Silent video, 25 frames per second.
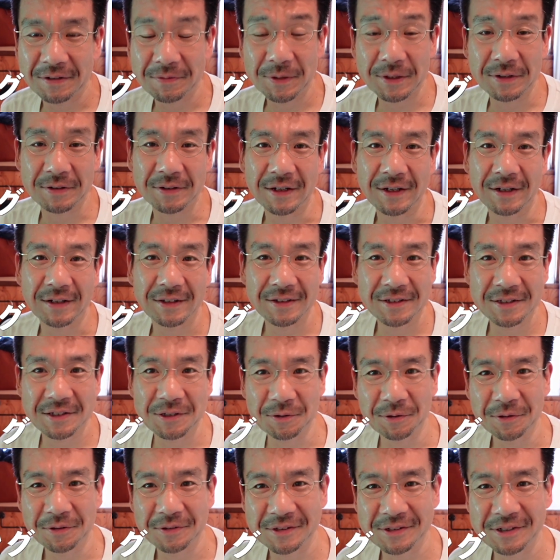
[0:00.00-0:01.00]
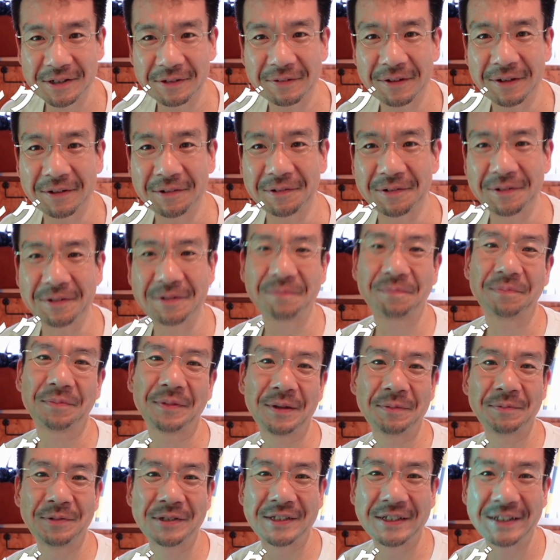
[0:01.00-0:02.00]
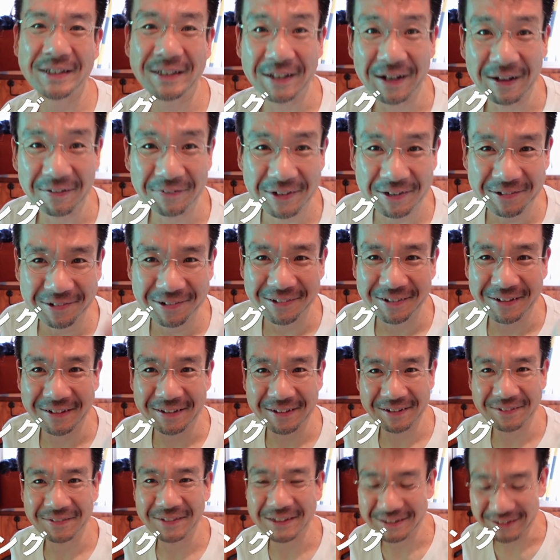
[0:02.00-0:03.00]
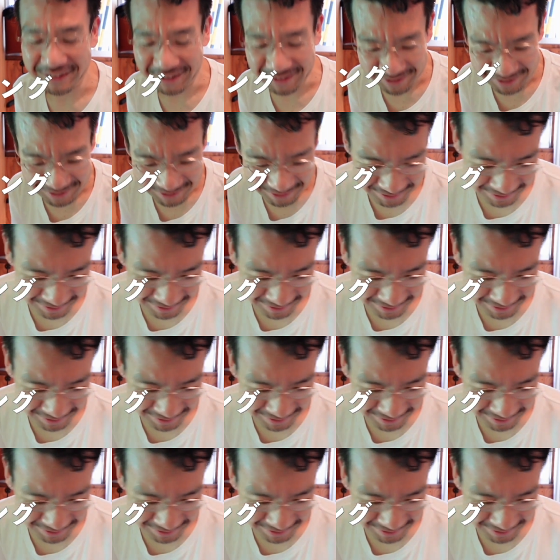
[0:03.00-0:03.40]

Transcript: りますが一応シャワーを無事に浴びることができました、